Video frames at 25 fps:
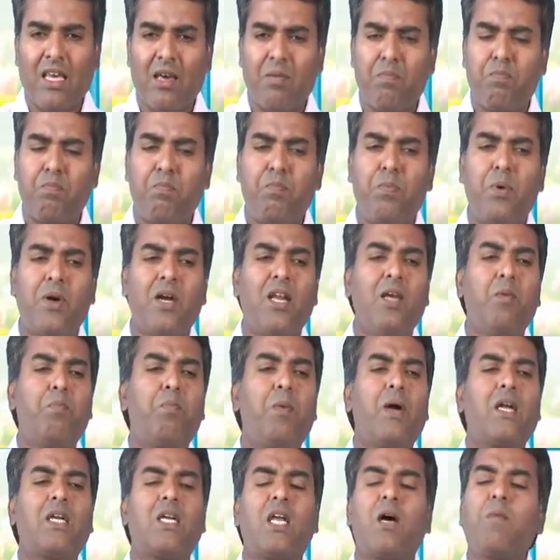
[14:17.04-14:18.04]

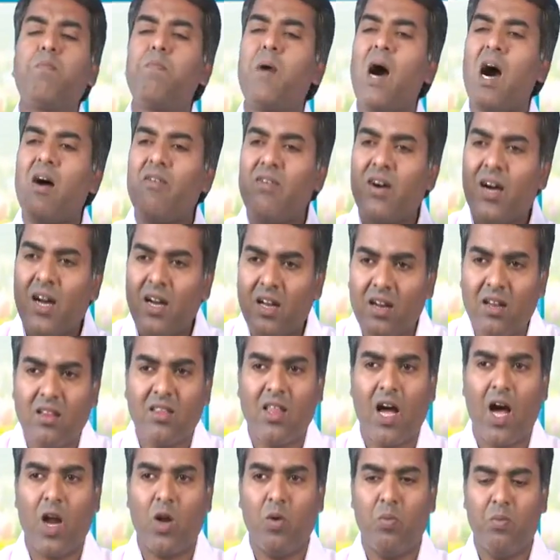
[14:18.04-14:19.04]
எப்படிப்பட்ட பாவங்கள்
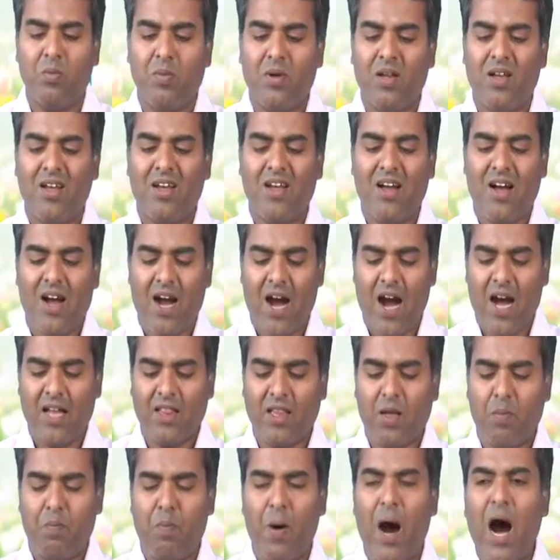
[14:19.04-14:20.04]
இருந்தாலும்
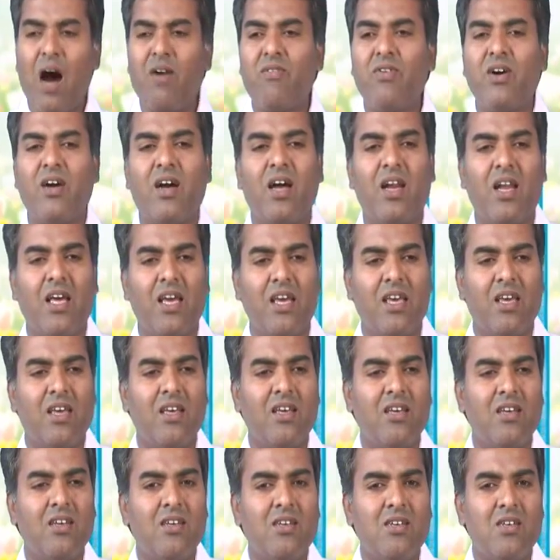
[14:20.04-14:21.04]
அந்த பாவங்களை
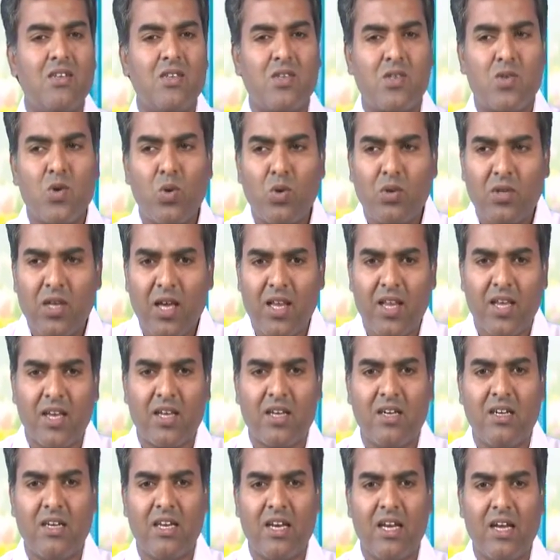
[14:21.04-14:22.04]

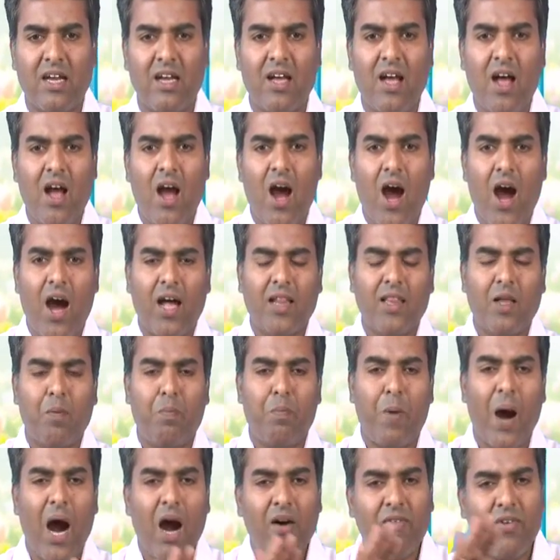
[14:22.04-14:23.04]
சுட்டரிக்கின்ற அந்த
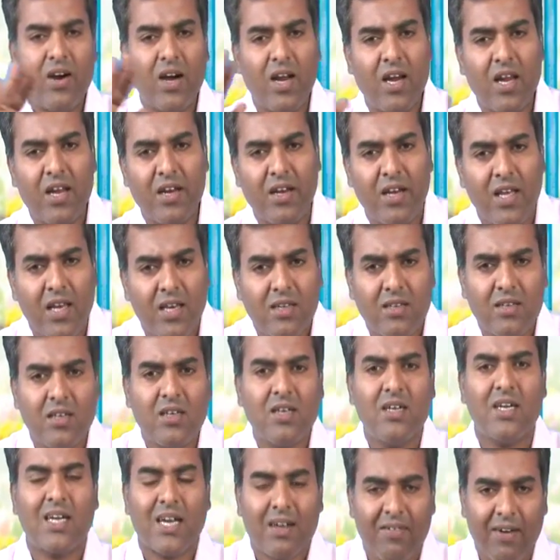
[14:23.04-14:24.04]
பாவங்களை
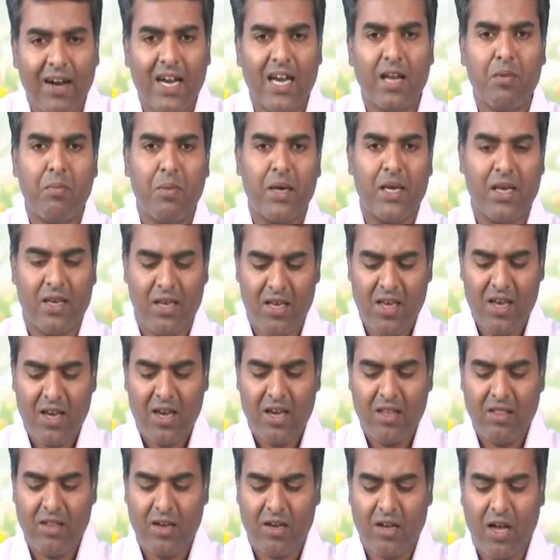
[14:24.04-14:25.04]
நீக்குகின்ற வல்லமை
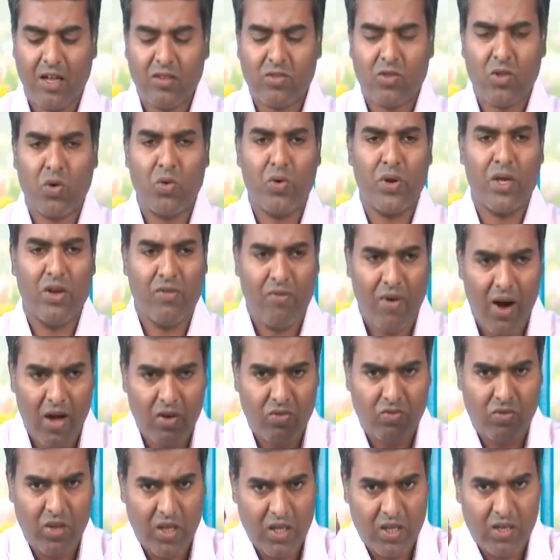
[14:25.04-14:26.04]
இந்த கத்தருடைய
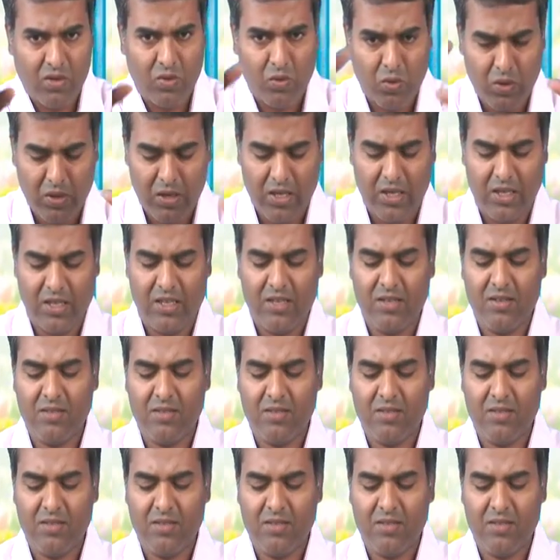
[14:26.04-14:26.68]
வார்த்தைக்கு உண்டு